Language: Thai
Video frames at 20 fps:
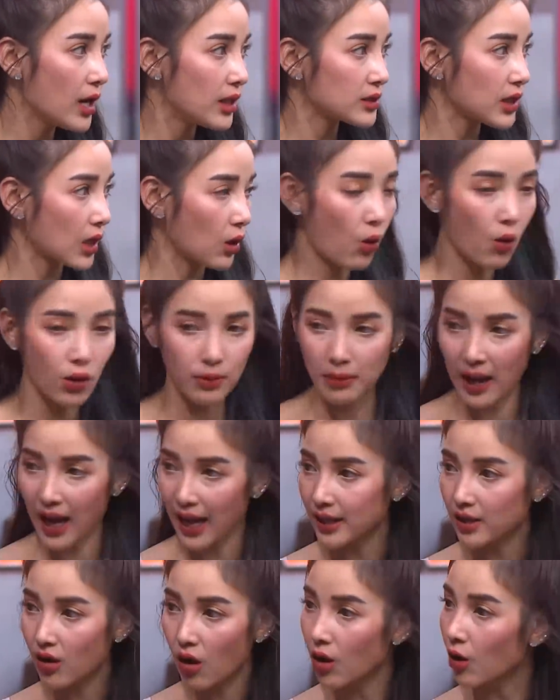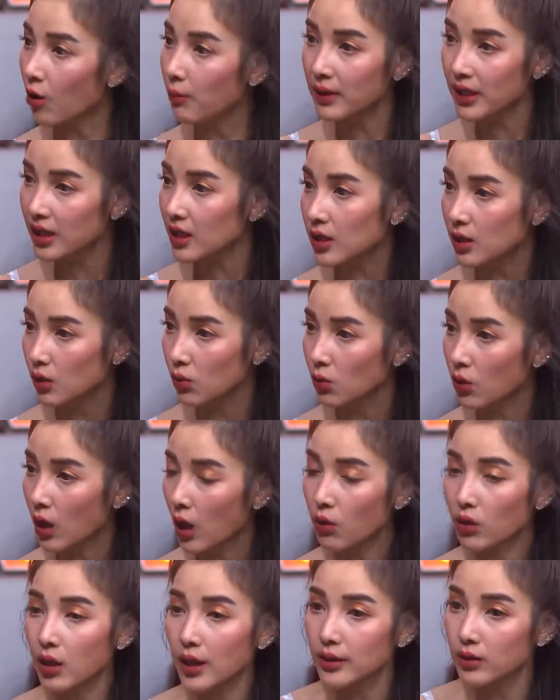แต่คนภายนอกเขาไม่เคยรู้
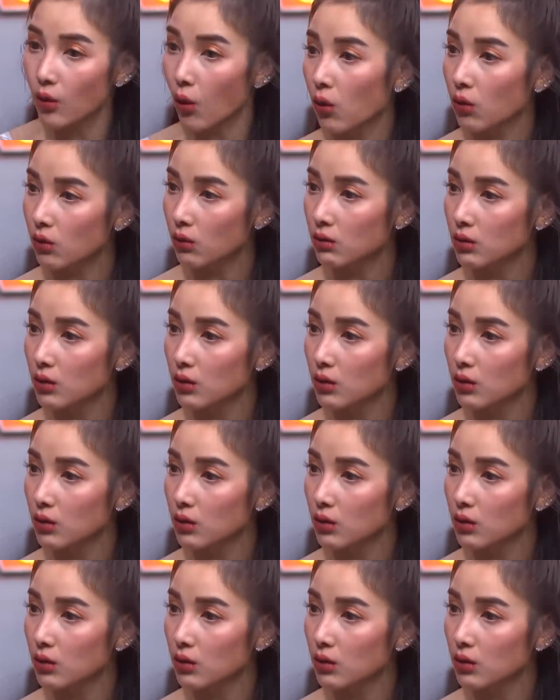เขาเลยงง